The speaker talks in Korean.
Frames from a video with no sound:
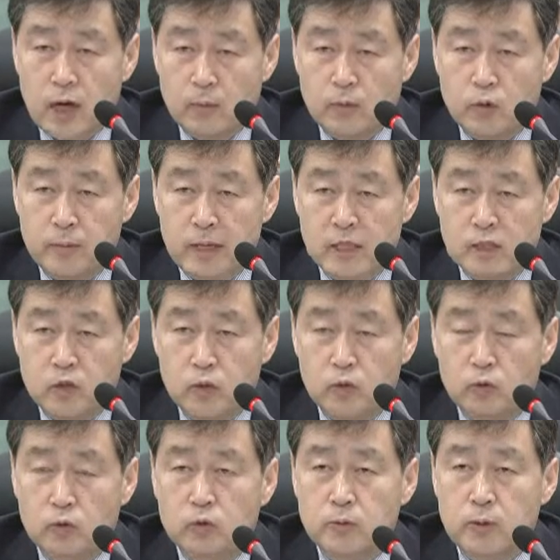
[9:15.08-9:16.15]
학부를 마치고
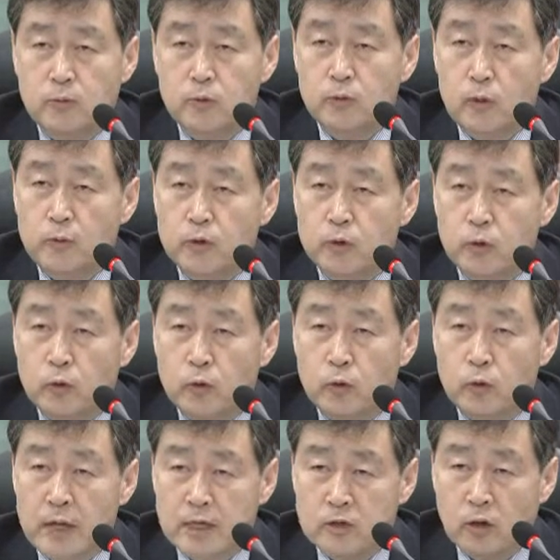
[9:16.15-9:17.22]
또 전문 법률
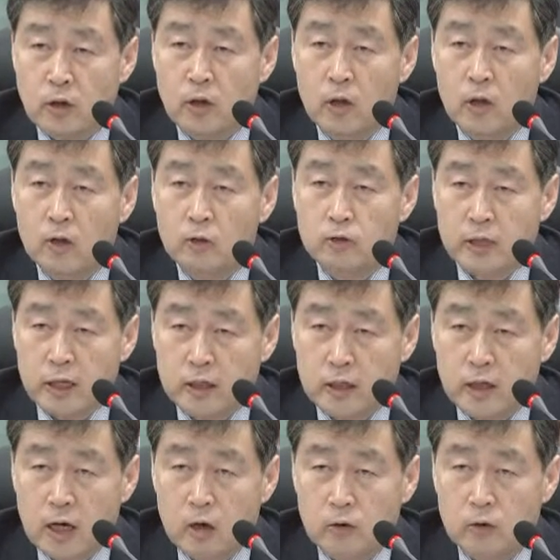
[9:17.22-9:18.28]
교육을 해서 또
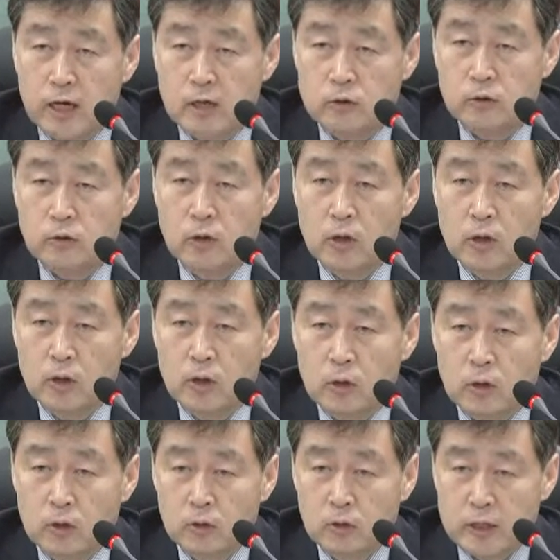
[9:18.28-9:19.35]
자격을 하고 계속
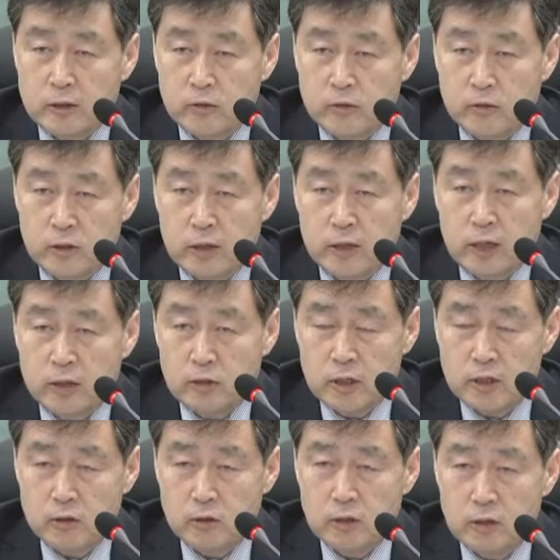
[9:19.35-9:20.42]
어, 계속 컨티닝
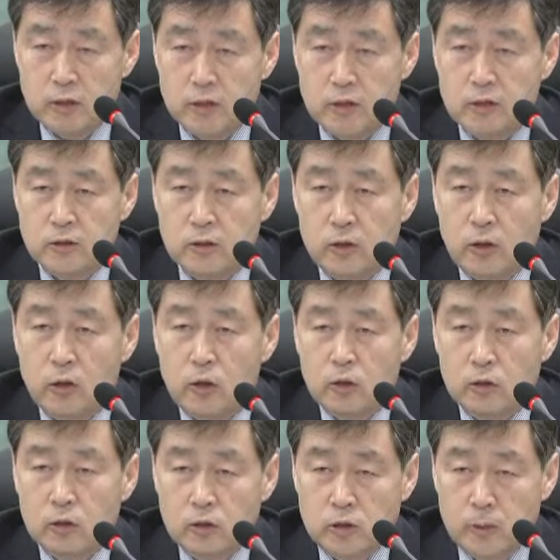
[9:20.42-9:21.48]
에듀케이션을 시켜서
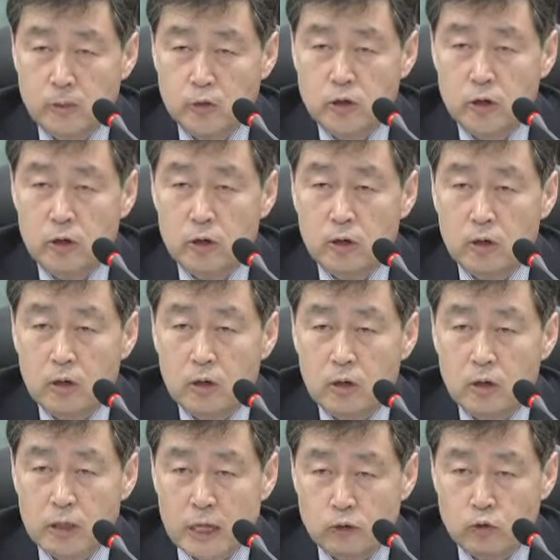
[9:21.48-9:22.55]
그 전문성을
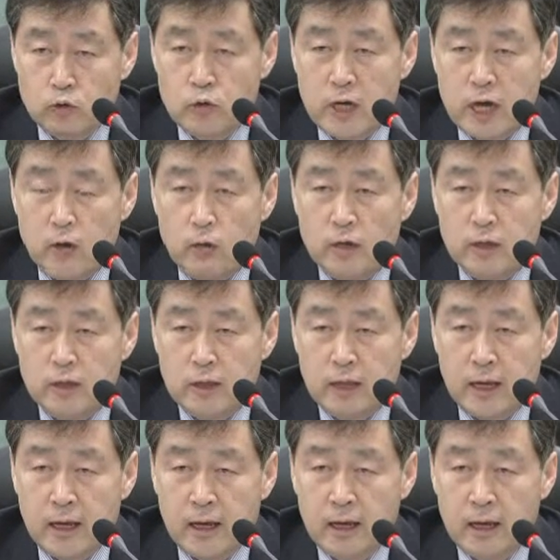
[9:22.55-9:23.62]
계속 유지하고
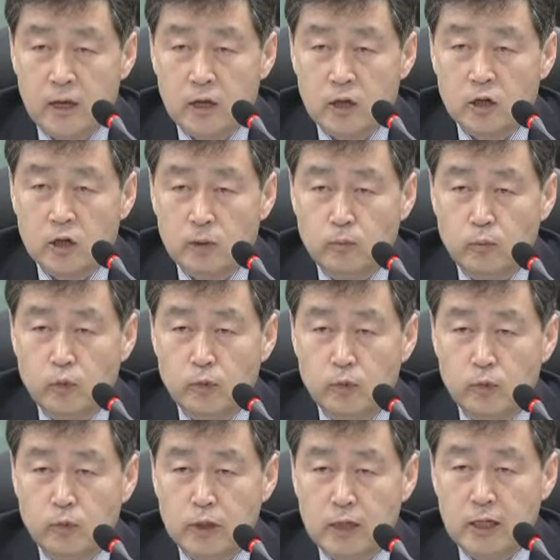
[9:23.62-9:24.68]
있는데 그런
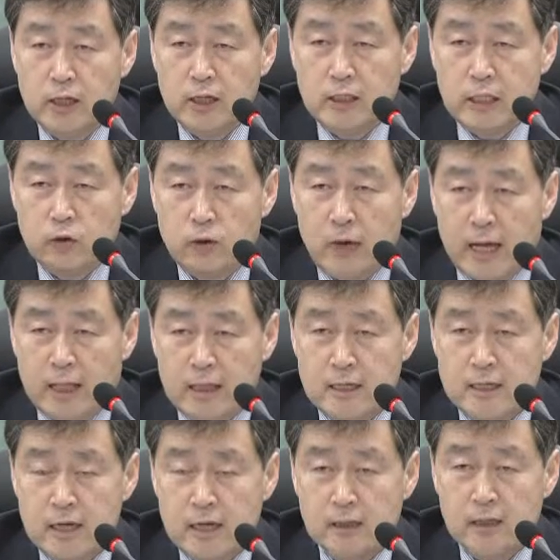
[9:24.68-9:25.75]
부분이 제대로 안
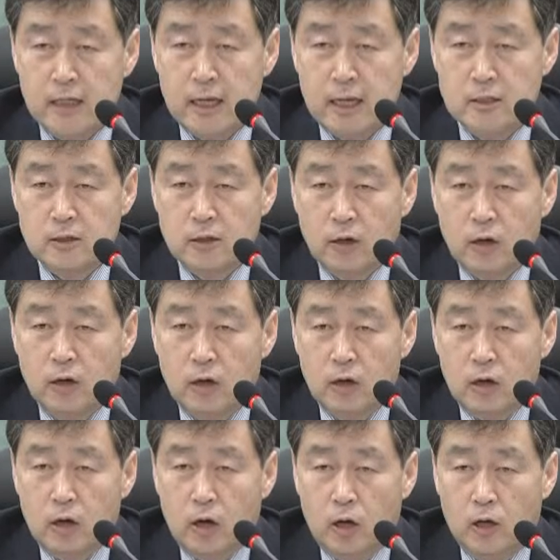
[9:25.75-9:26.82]
된 상태에서
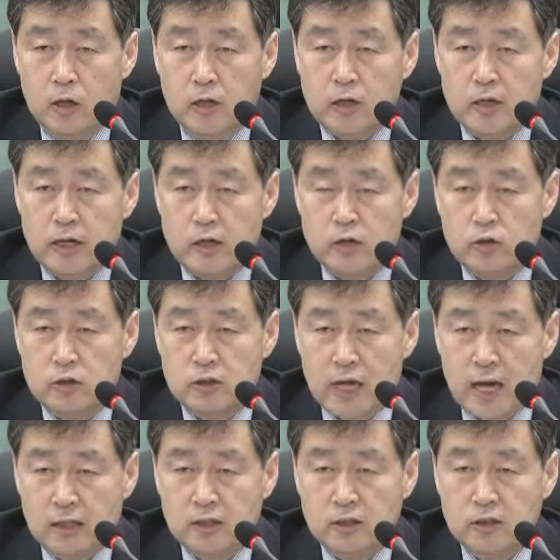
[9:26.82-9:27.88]
어, 일어날 수 있는
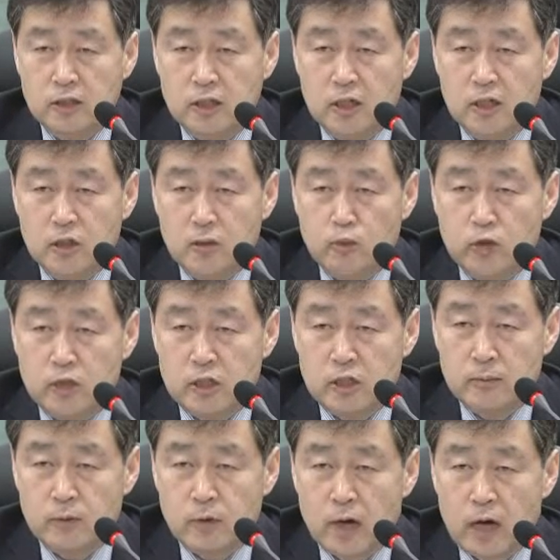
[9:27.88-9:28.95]
사전적인 어떤
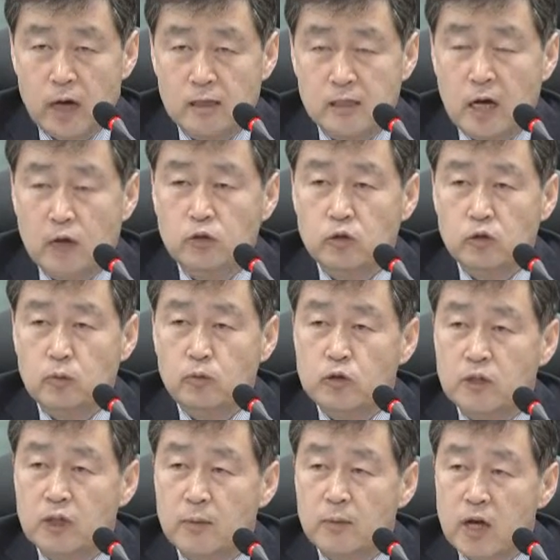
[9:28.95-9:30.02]
문제점과 사후적으로
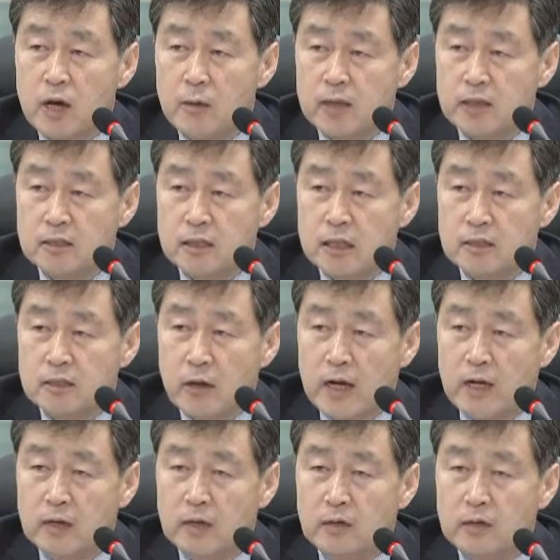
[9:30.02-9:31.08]
문제가 피해가 발생될때
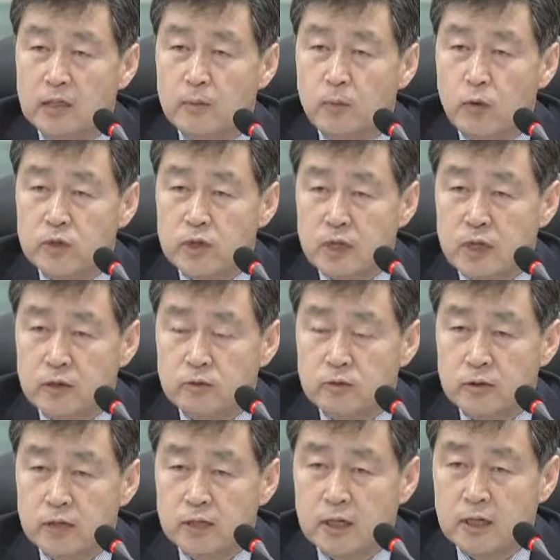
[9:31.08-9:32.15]
과연 어떻게 보상을 해줄
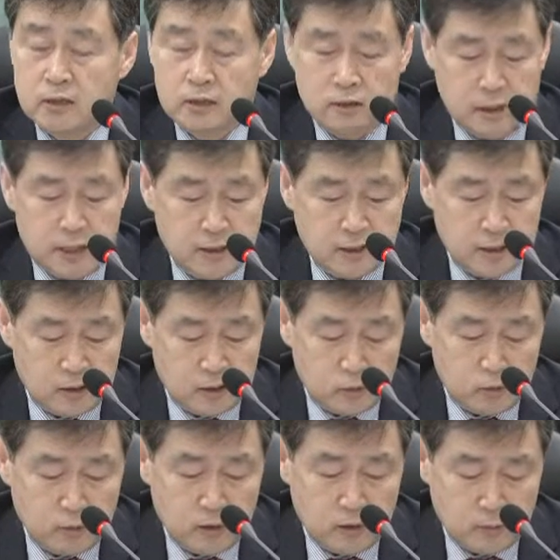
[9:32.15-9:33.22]
것이냐는 것은 굉장히
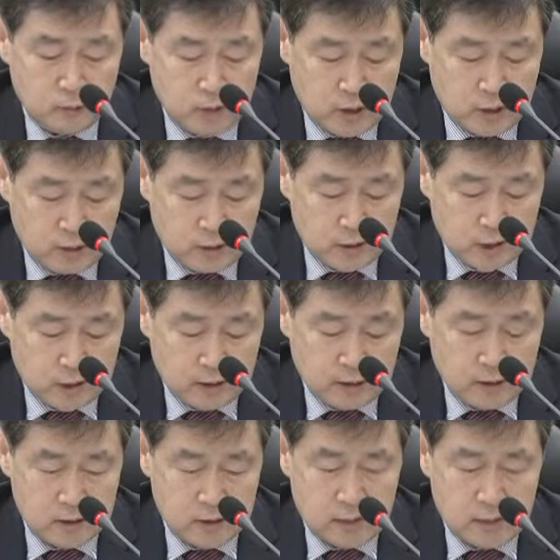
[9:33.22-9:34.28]
중요한 문제라고
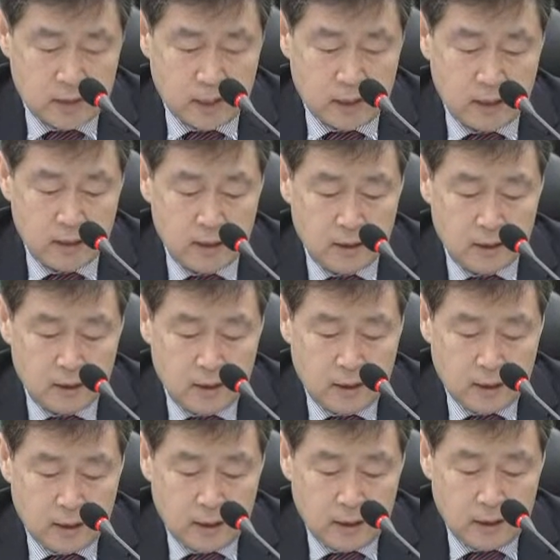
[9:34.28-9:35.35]
생각되었습니다.
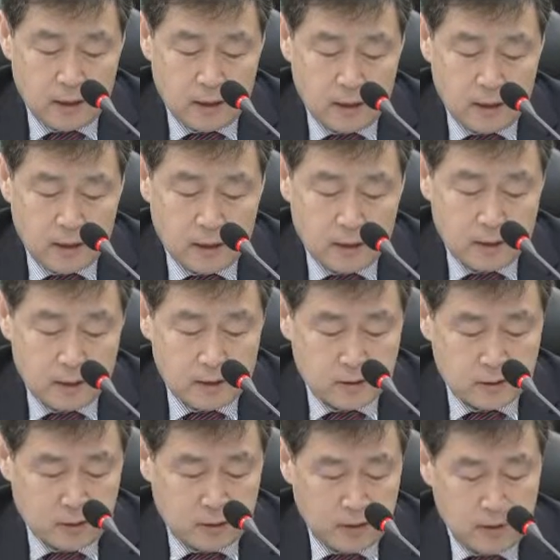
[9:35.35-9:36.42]
어,
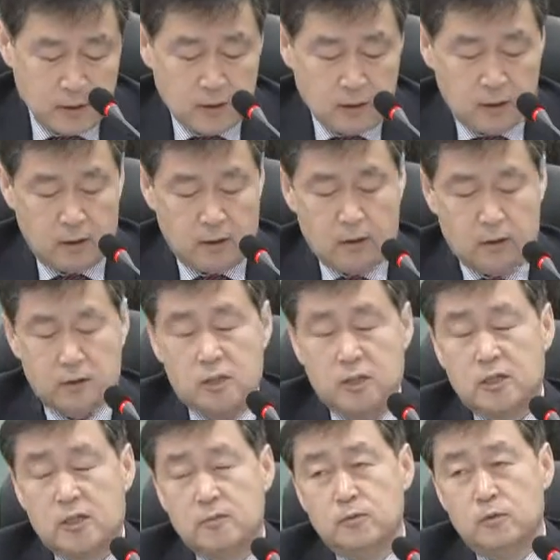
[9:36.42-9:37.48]
그래서 어,
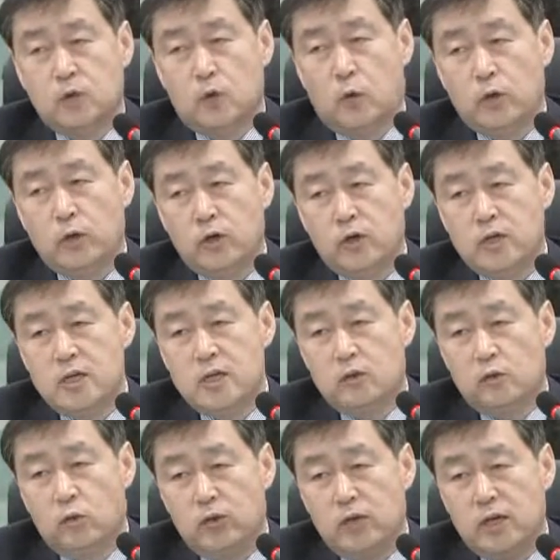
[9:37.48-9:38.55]
지금 오히려 이
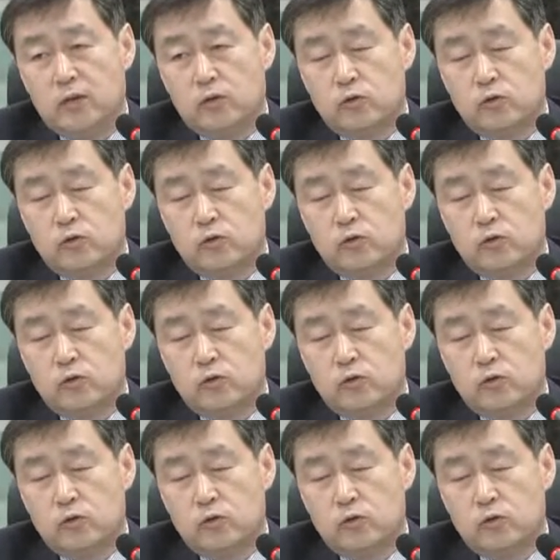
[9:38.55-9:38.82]
논의의